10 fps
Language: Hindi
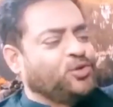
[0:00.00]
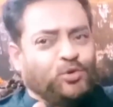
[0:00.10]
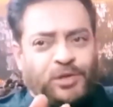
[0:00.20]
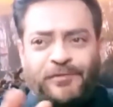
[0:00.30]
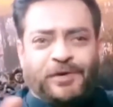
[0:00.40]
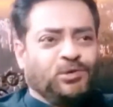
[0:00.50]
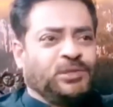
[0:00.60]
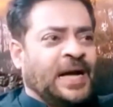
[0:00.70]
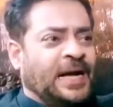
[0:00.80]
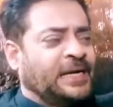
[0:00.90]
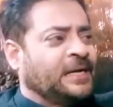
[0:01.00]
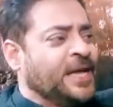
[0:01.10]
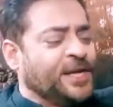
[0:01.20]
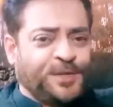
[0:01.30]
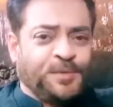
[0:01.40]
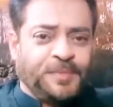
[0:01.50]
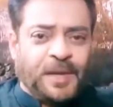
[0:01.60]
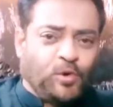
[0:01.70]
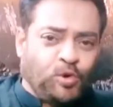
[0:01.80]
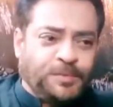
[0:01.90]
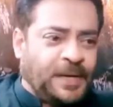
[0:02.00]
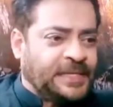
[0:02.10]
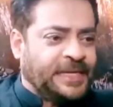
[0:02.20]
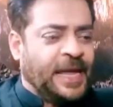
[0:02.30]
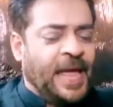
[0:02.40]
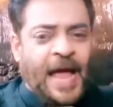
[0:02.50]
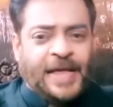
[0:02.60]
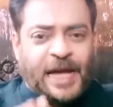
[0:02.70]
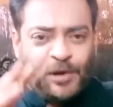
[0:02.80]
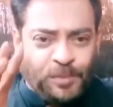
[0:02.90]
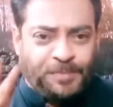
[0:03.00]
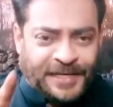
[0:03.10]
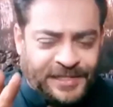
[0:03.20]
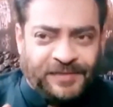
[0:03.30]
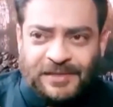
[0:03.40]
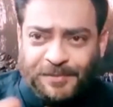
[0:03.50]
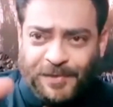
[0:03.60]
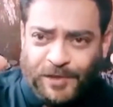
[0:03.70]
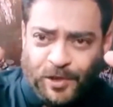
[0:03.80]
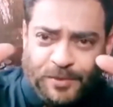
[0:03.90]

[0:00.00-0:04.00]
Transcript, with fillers: एक झूठी वीडियो दिखाकर जिसमें अपने आपको खुद बांध रही है क्या कोई बांधते वक्त अपनी